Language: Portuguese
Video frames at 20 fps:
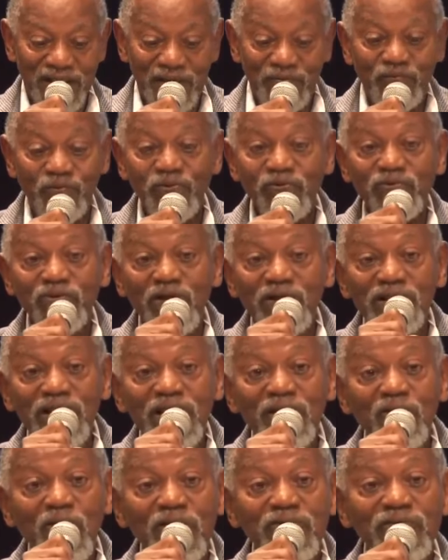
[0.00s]
Em função
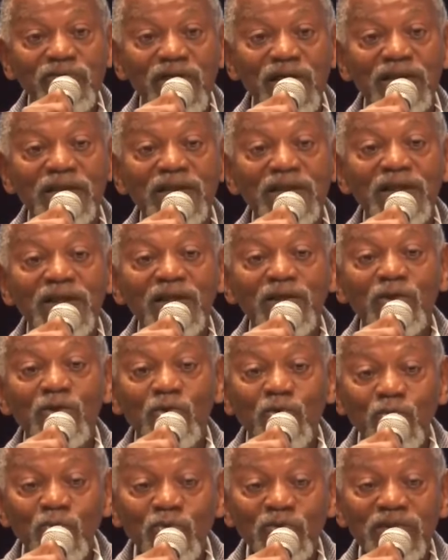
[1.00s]
da nossa
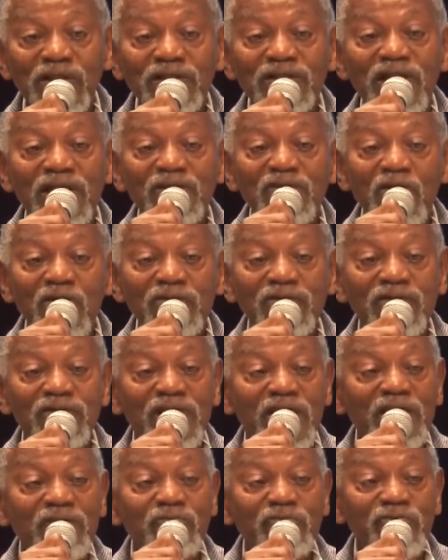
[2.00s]
luta das nossas
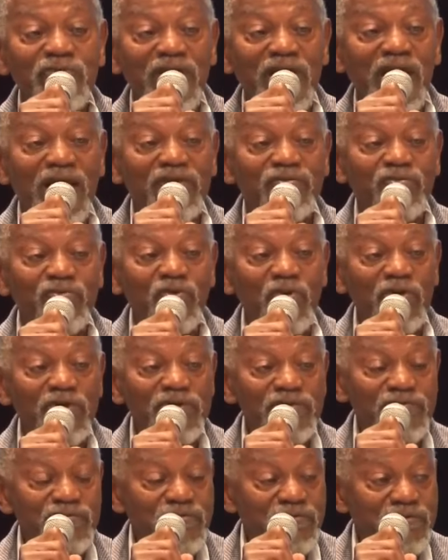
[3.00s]

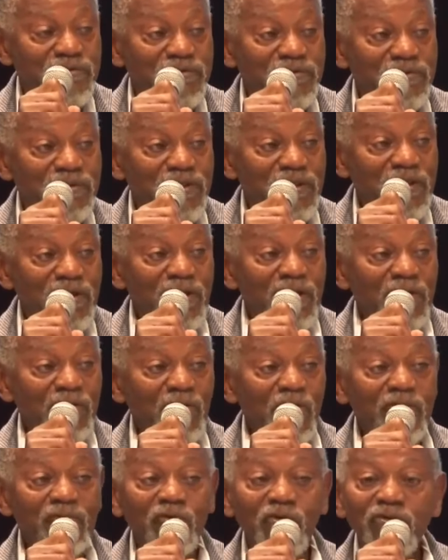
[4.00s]
reivindicações,
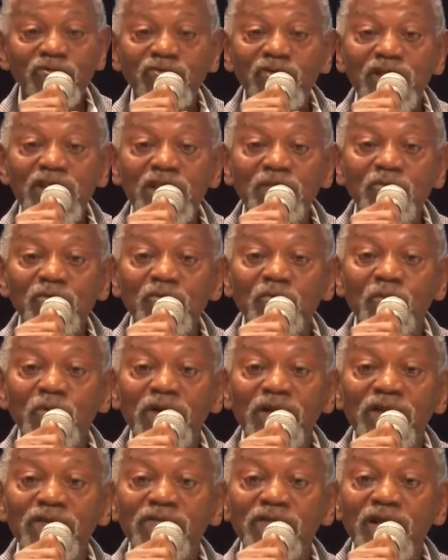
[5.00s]
nós conseguimos,
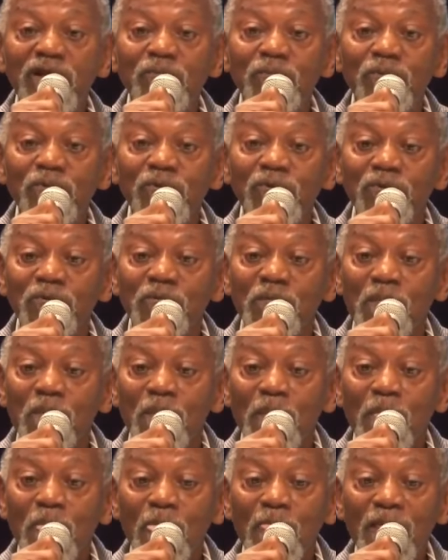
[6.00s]
por exemplo,
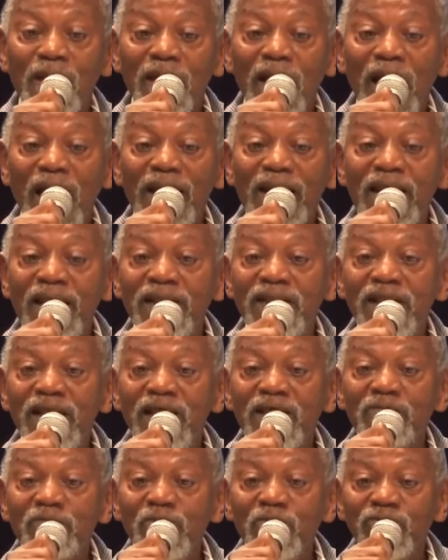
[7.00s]
a Lei
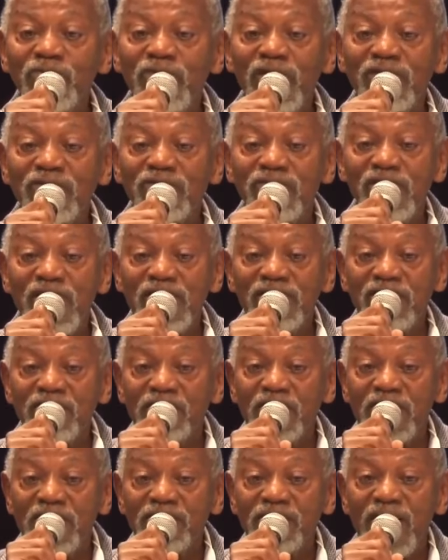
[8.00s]

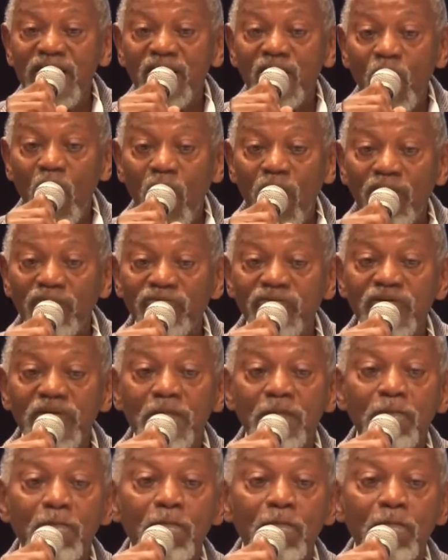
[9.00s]
10.639,